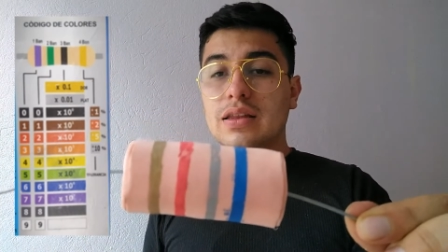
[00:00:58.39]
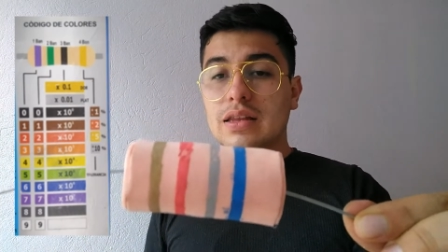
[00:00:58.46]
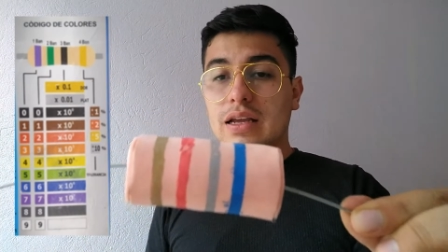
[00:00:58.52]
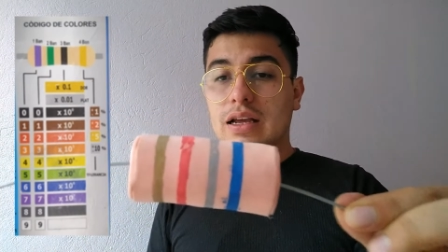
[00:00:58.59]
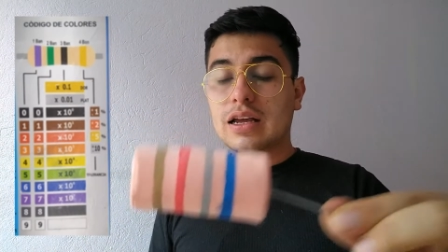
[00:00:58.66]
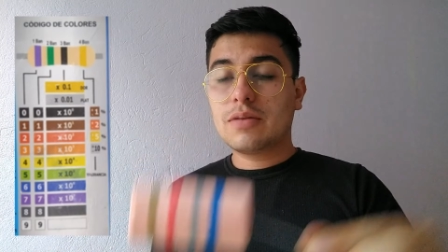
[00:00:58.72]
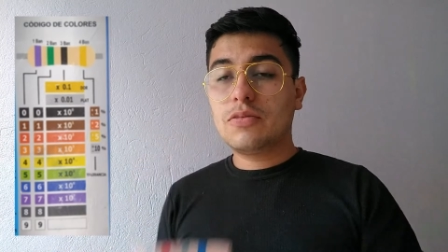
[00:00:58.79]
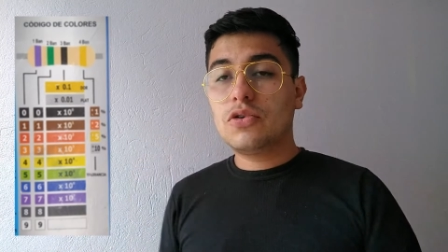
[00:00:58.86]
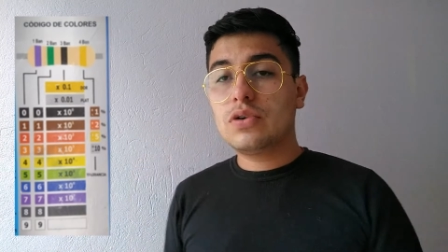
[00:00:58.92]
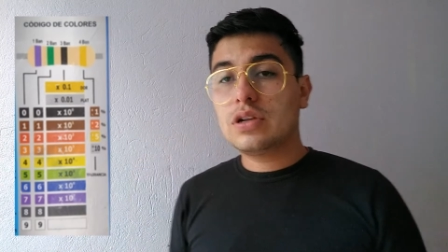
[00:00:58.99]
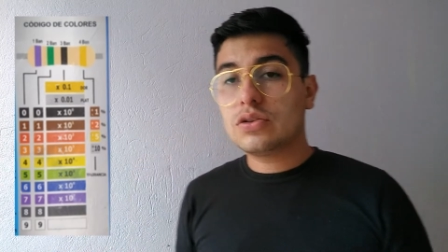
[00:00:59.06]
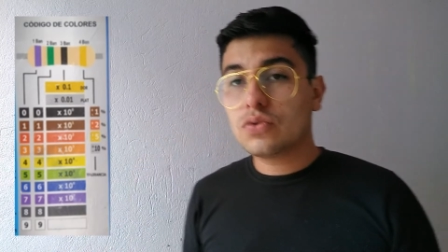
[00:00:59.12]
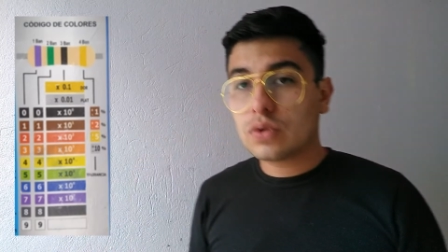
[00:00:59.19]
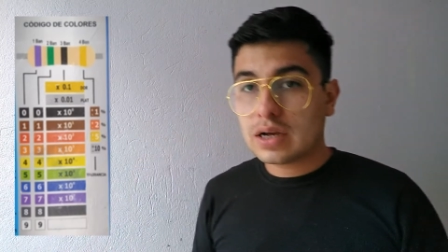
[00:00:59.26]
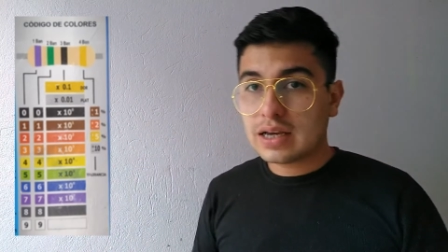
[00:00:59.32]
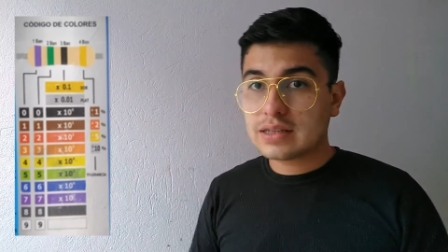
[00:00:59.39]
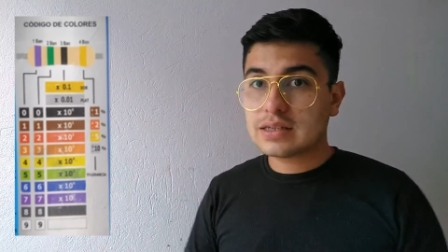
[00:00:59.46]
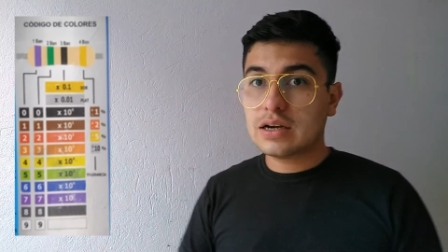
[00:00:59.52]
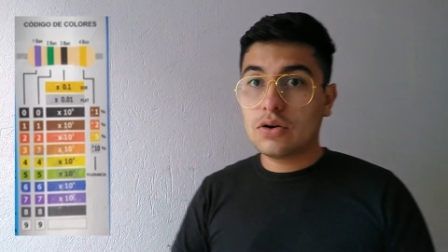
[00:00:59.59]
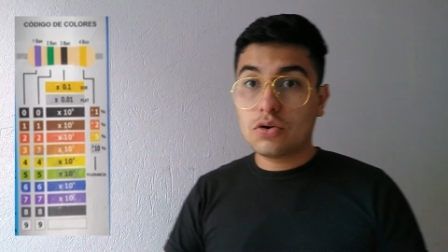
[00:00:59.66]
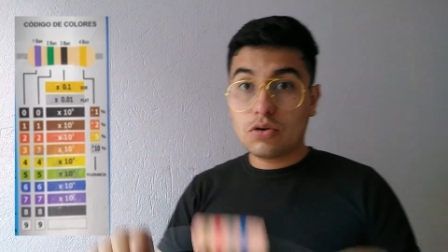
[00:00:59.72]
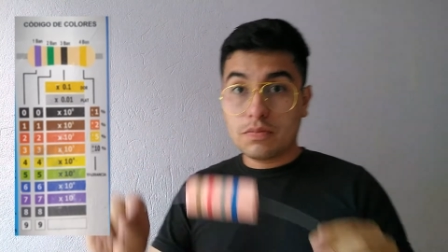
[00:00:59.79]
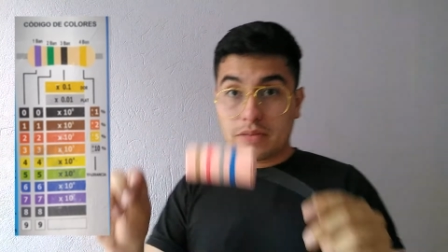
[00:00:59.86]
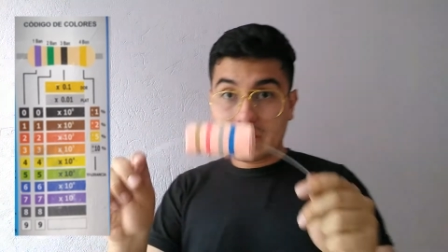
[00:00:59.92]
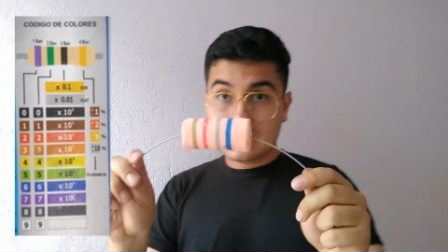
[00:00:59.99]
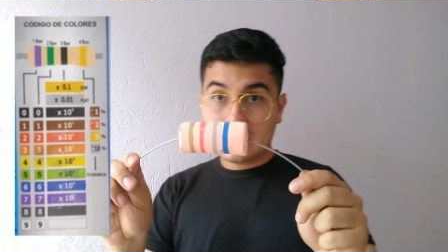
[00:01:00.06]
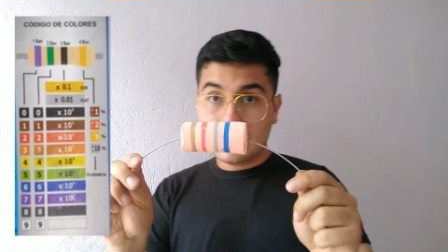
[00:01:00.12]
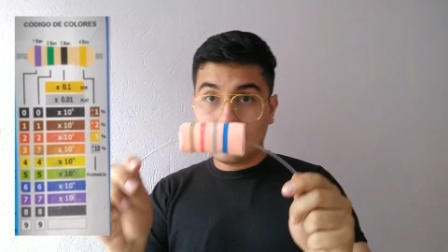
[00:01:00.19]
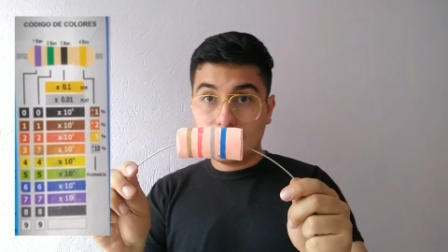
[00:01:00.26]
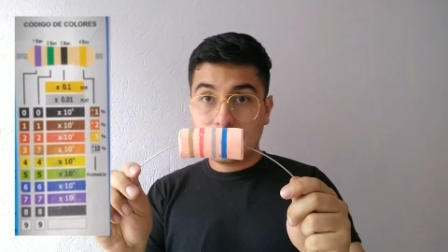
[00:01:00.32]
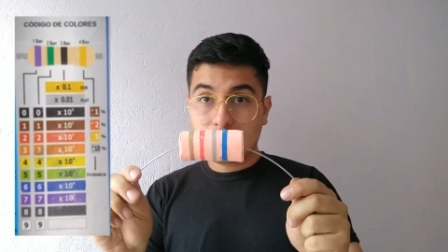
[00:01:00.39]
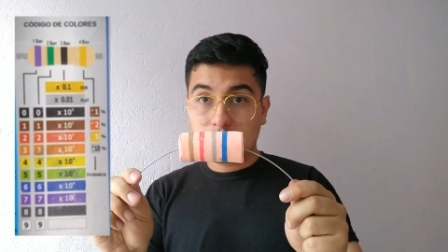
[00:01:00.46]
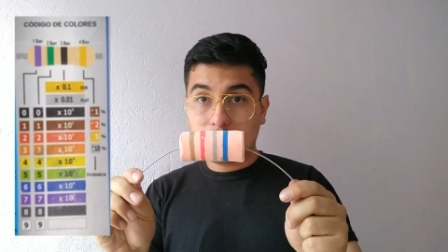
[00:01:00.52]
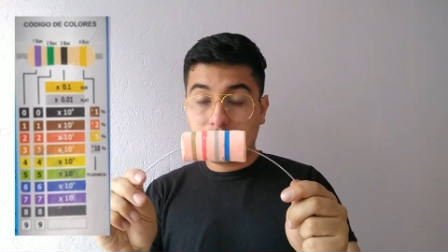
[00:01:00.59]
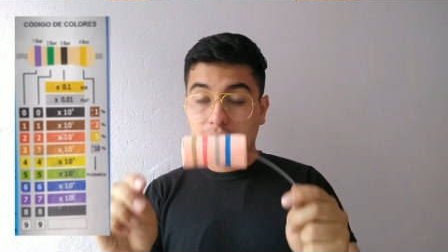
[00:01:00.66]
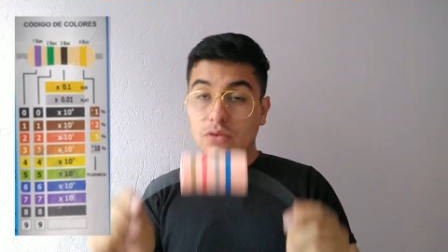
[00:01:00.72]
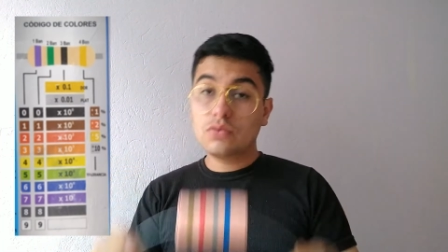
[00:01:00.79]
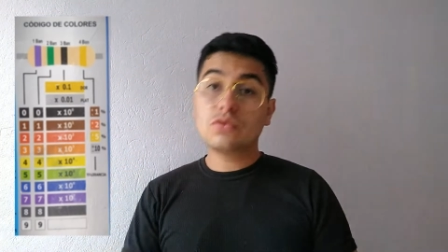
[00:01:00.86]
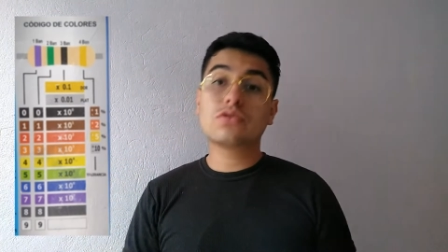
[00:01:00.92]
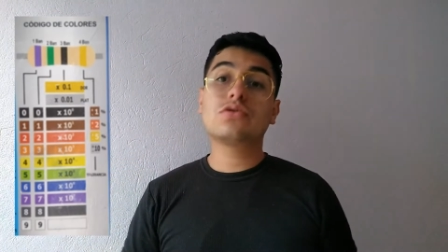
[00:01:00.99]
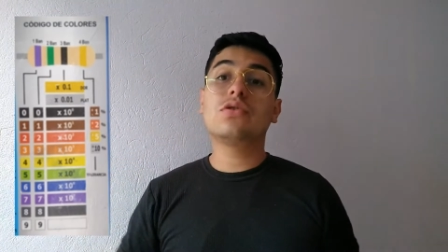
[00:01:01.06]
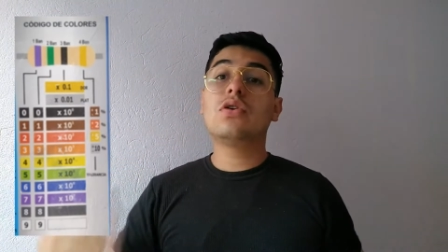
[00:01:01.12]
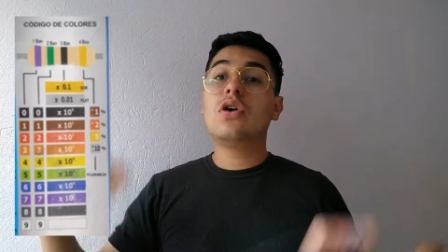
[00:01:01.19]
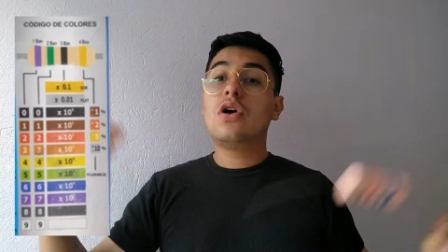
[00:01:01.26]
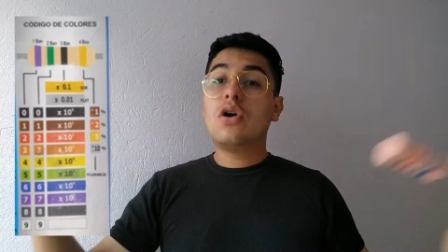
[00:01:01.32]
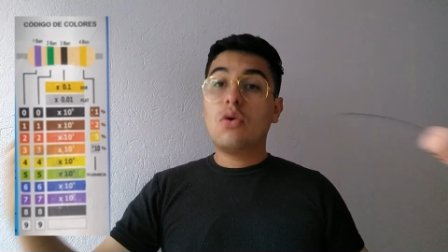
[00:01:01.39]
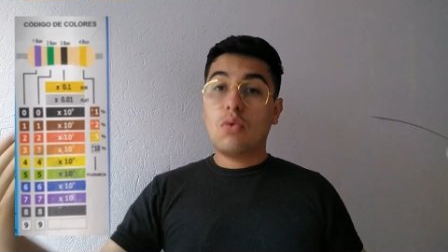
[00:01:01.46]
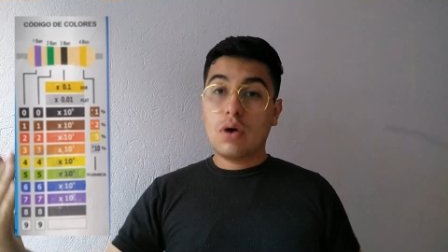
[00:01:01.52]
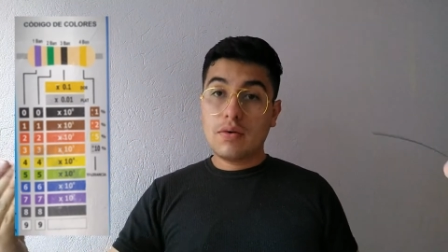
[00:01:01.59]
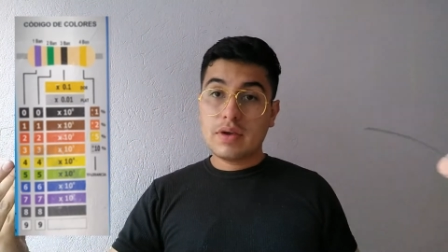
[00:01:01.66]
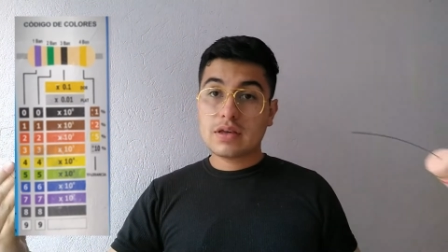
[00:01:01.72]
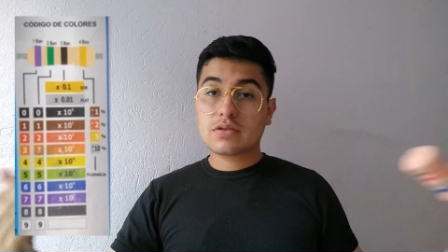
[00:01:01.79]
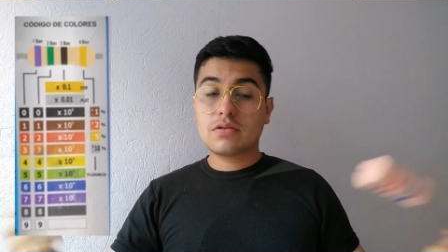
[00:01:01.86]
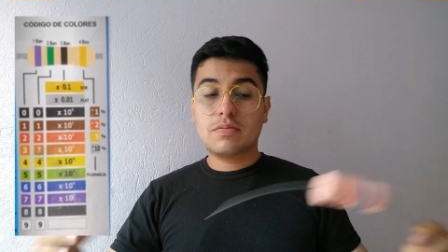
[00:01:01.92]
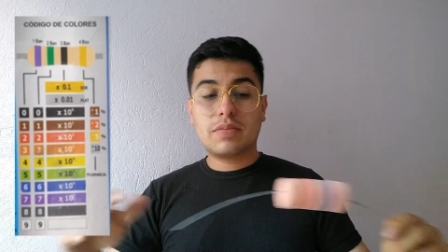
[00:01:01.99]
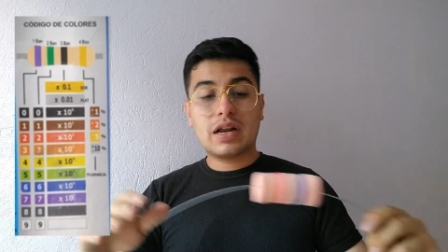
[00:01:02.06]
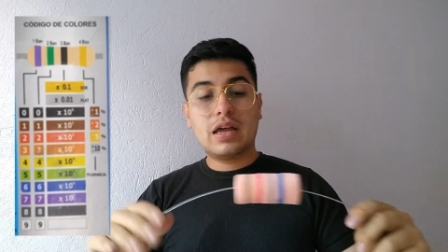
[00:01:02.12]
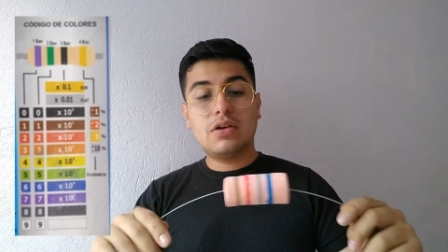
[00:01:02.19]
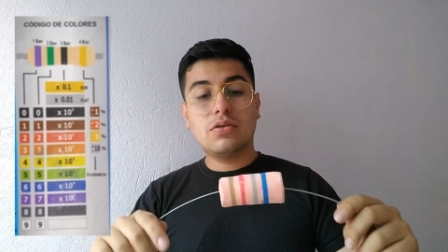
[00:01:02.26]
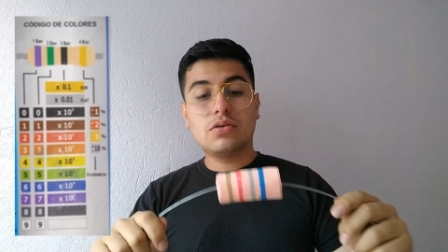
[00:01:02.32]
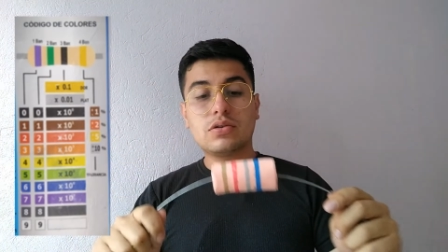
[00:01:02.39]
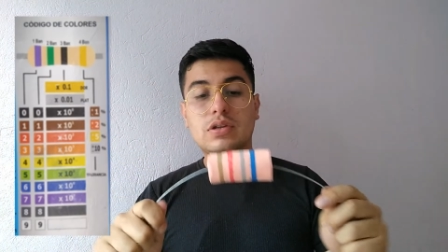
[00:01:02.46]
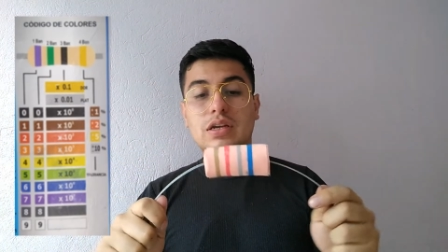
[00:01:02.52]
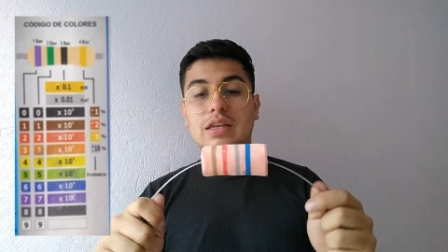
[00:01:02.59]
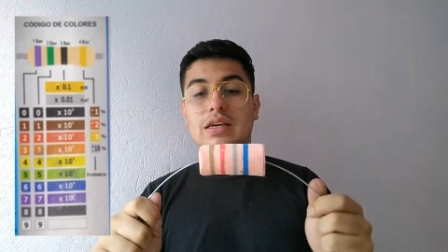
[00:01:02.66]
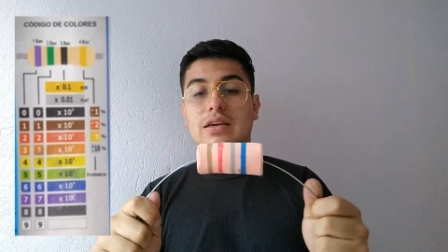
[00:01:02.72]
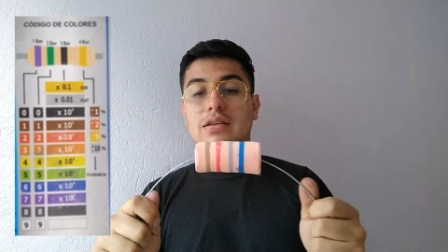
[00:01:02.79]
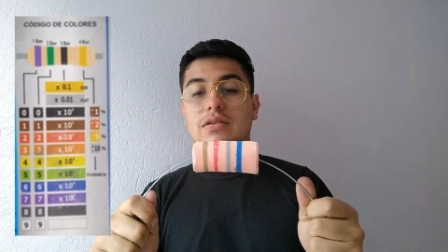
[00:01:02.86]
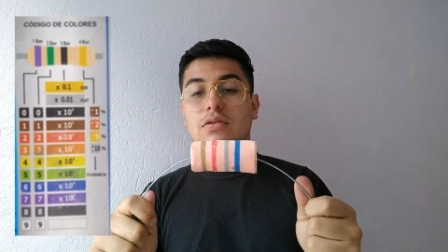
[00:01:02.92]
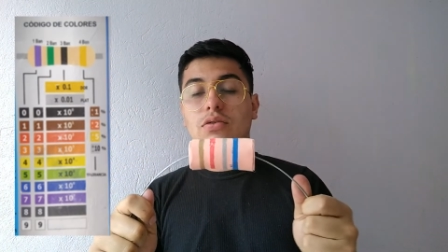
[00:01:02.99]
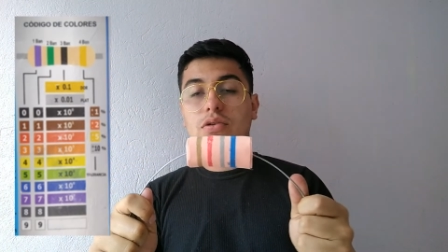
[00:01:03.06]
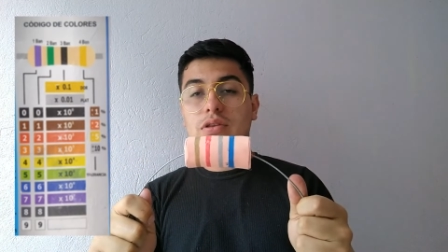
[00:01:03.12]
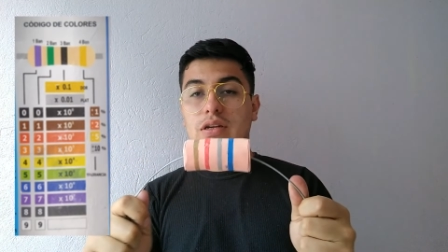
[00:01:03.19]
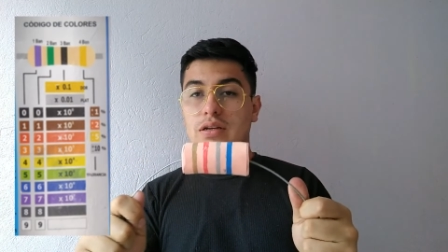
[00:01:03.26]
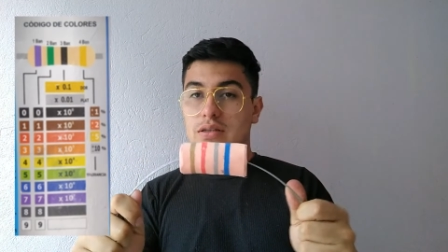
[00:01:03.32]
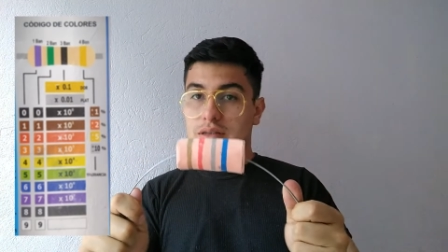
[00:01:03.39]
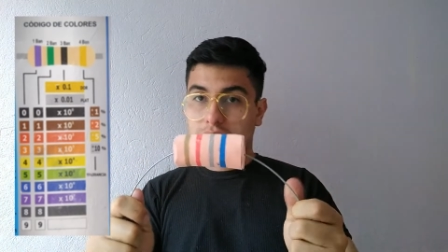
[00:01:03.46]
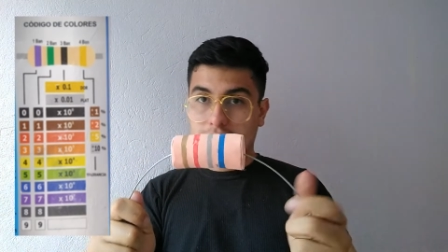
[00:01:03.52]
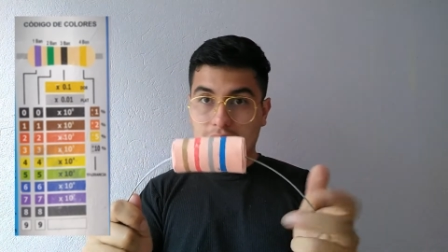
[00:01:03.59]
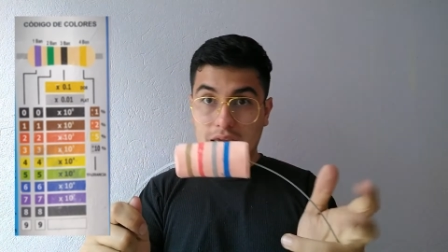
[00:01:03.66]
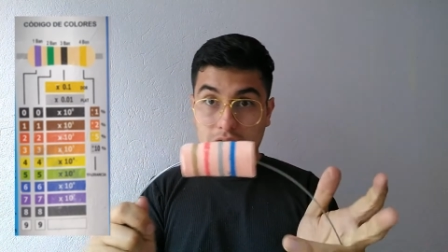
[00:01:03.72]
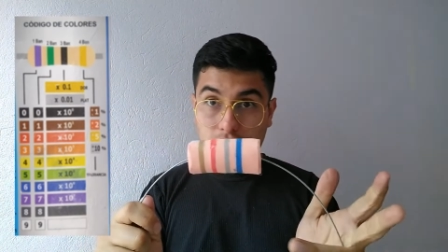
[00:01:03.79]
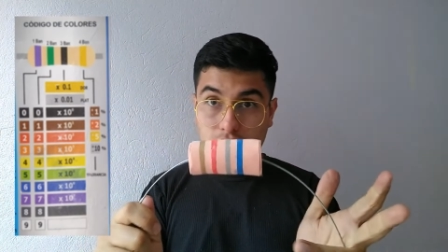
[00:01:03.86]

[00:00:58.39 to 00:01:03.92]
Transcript: de carbón en tu casa o compraste unas para el curso o habías comprado o tenías otras, que de